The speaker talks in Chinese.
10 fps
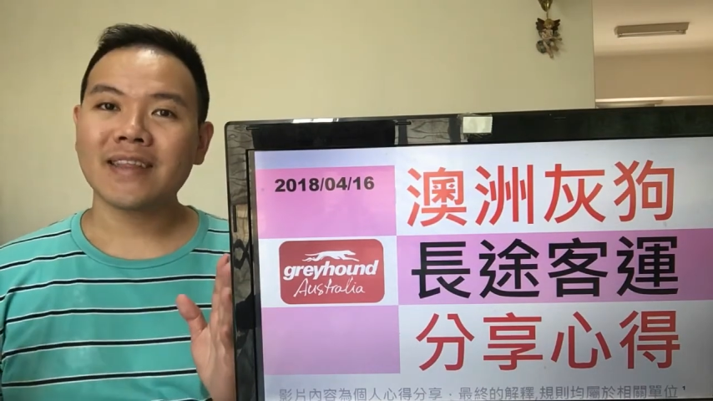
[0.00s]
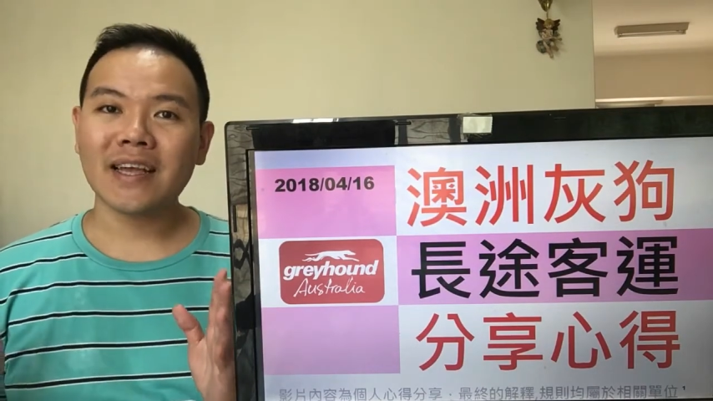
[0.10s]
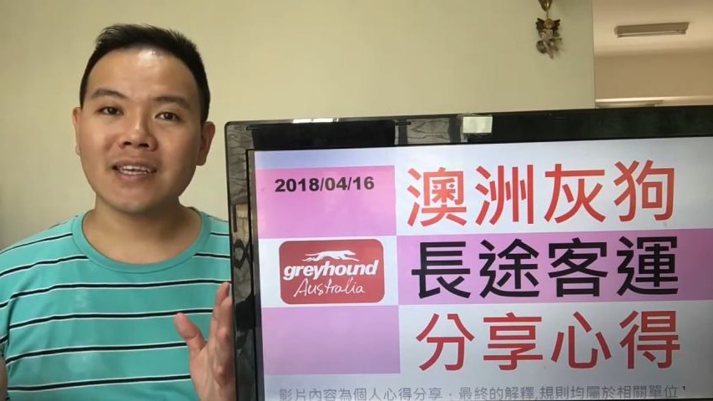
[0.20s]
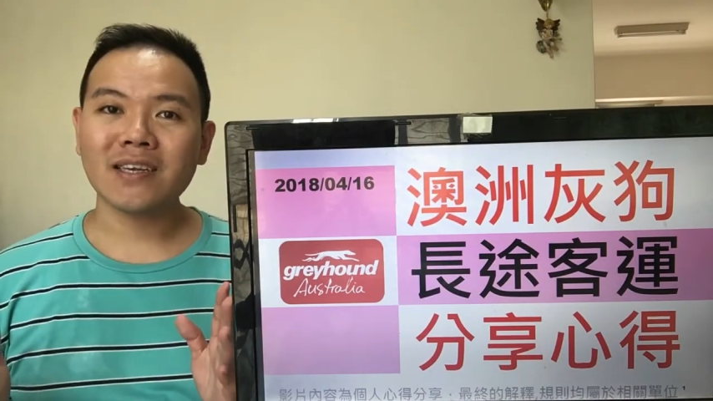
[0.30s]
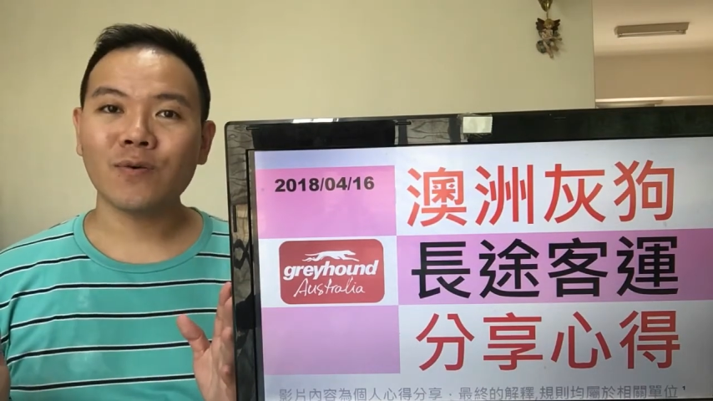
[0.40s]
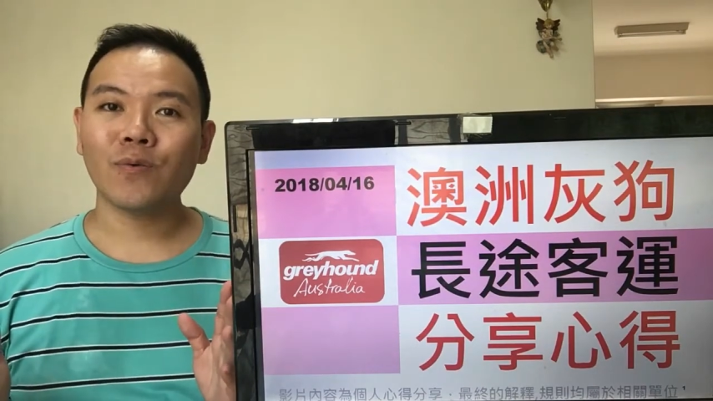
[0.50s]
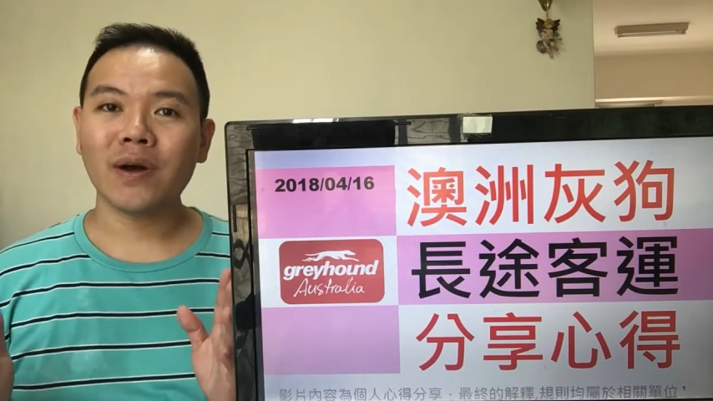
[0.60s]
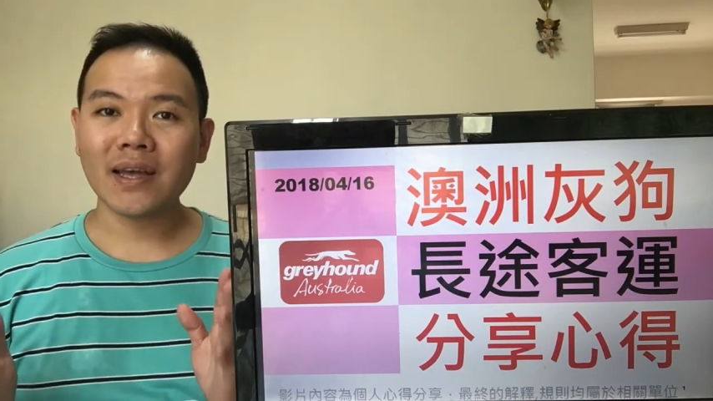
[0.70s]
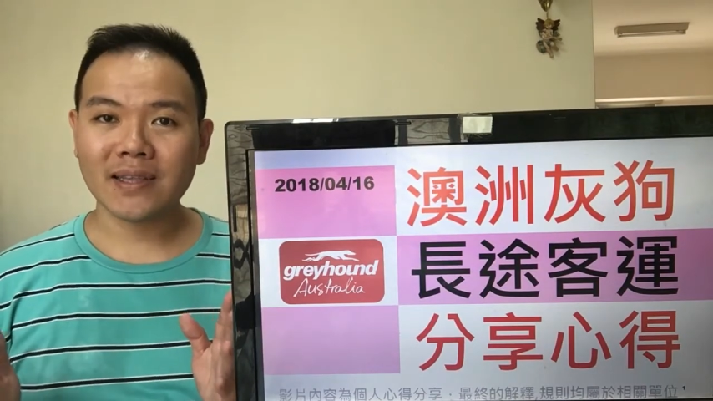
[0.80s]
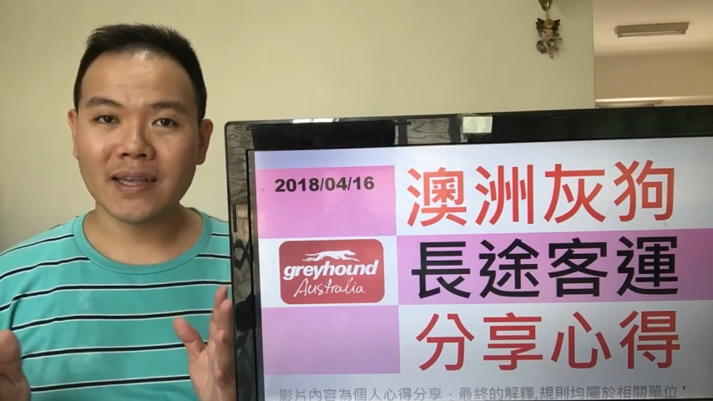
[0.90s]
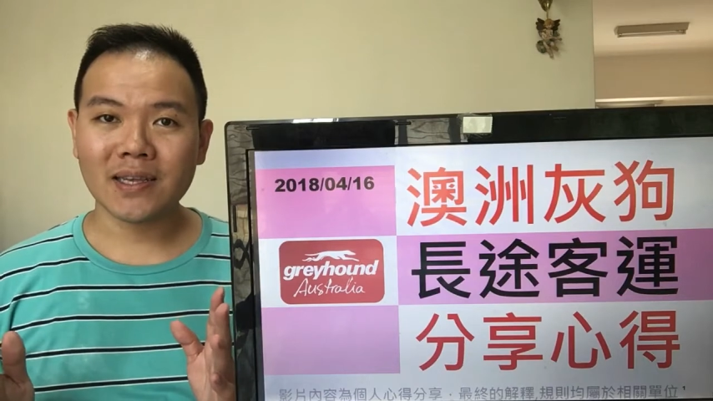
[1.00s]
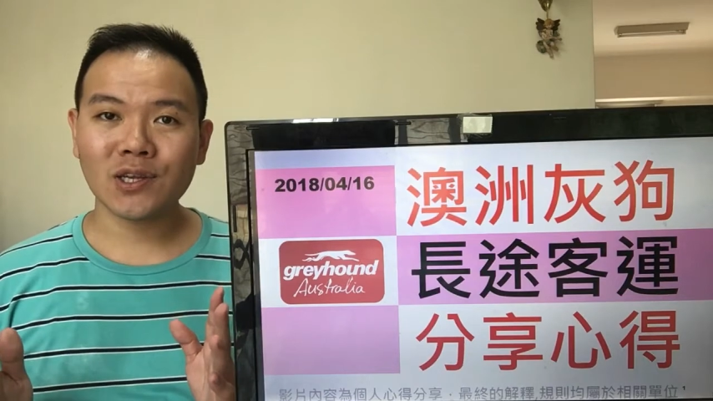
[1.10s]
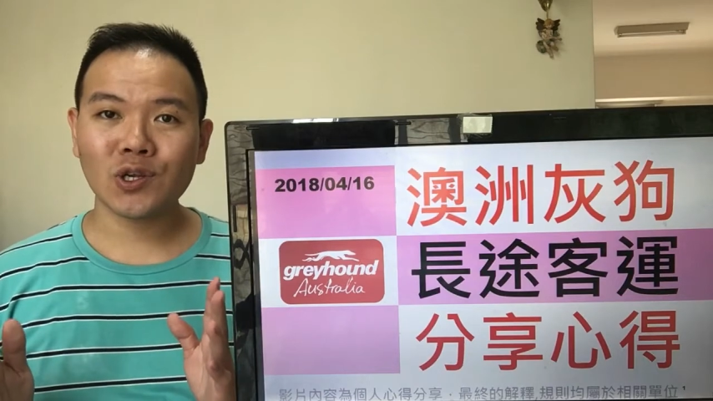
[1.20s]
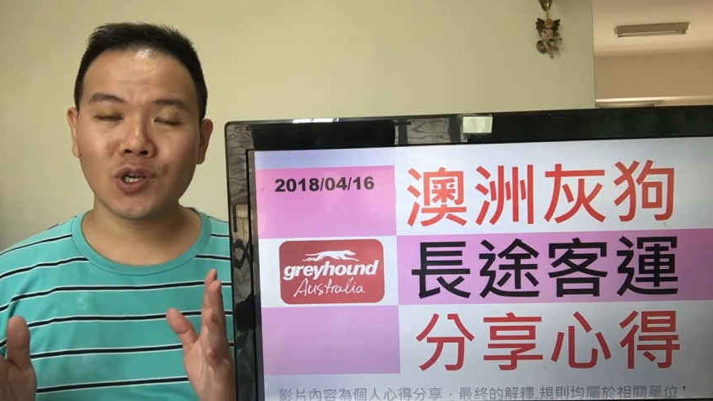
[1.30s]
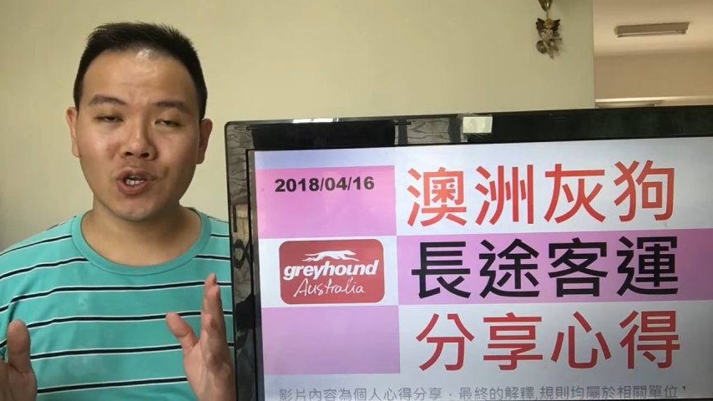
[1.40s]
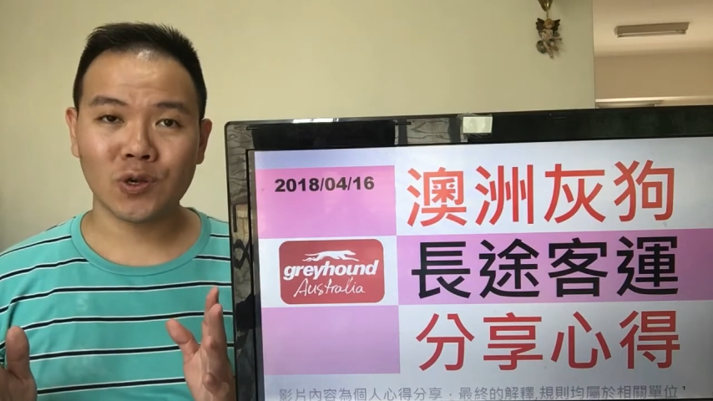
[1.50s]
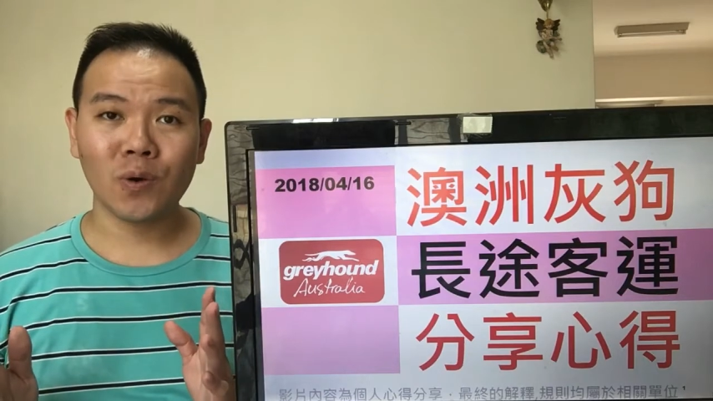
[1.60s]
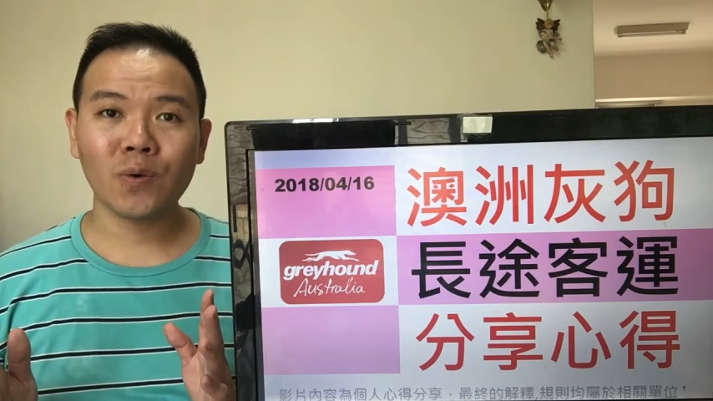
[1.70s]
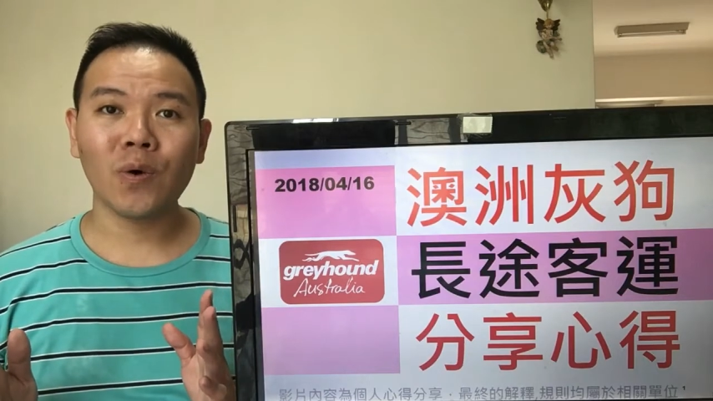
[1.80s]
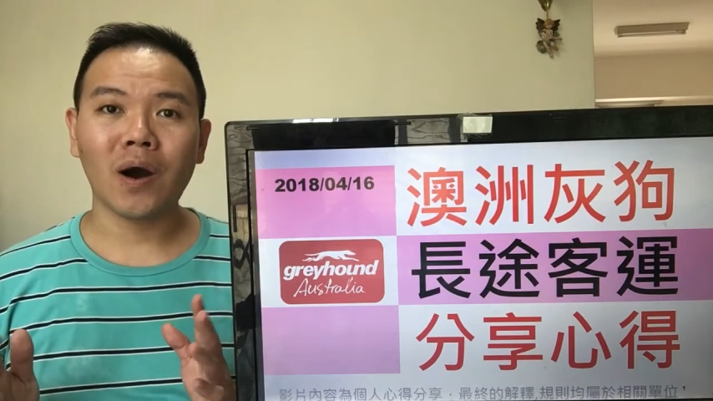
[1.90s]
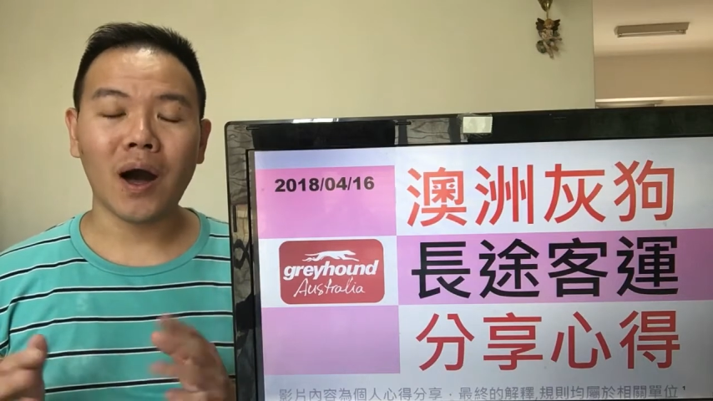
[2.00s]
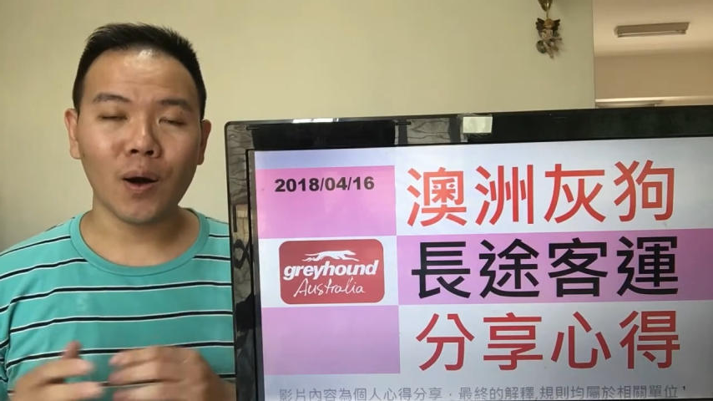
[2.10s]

但是我也曾经使用过